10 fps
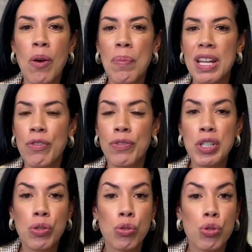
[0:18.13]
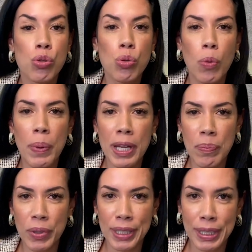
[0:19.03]
é um benefício super
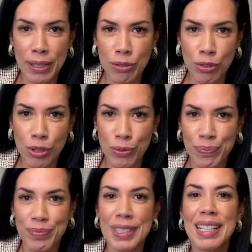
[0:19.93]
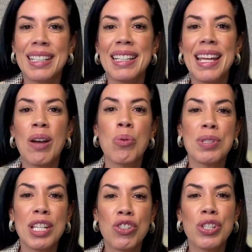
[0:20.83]
importante que é
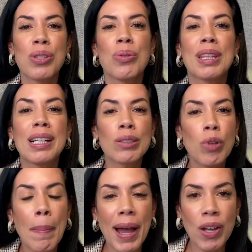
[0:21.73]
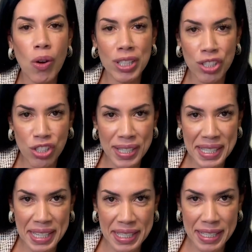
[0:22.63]
concedido tanto a maiores de
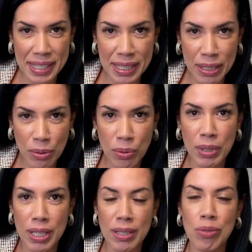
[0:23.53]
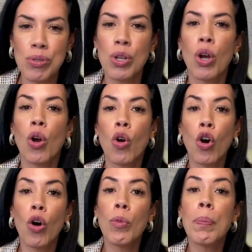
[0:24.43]
65 anos
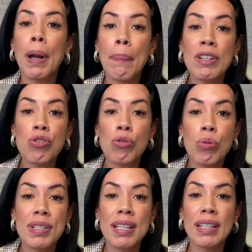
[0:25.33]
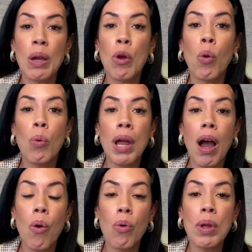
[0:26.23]
como para pessoas que têm algum,
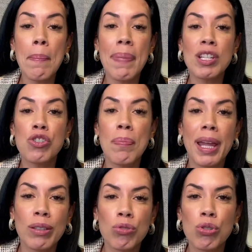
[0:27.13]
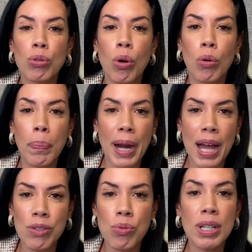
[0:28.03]
algum impedimento de longo
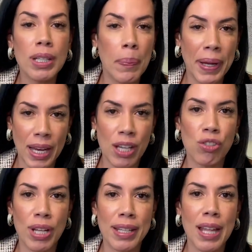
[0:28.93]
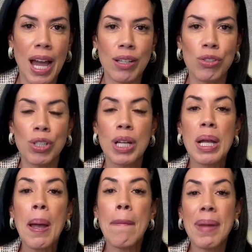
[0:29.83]
prazo, independente da idade,
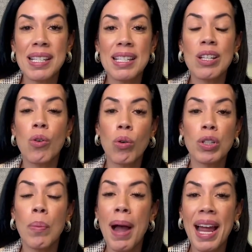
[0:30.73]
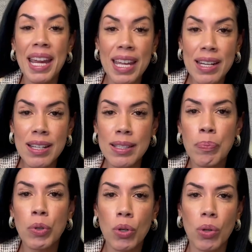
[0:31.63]
mas que encontram
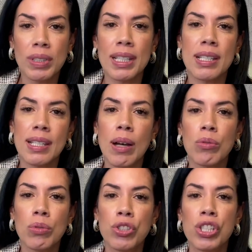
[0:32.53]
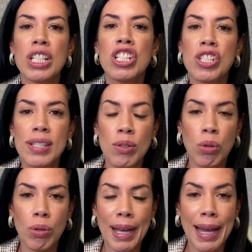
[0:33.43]
barreiras por conta da saúde de se
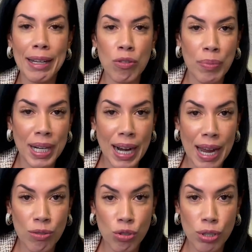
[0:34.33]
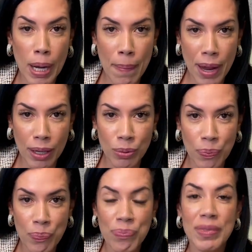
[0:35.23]
colocarem no mercado de trabalho.
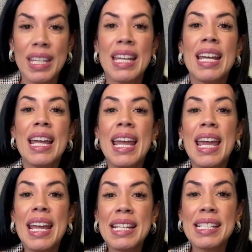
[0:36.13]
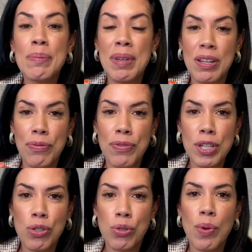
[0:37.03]
Esse
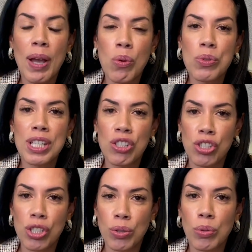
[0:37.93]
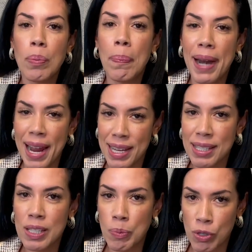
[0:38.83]
benefício é concedido para
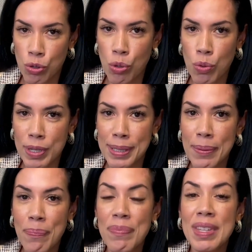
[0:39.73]
essas pessoas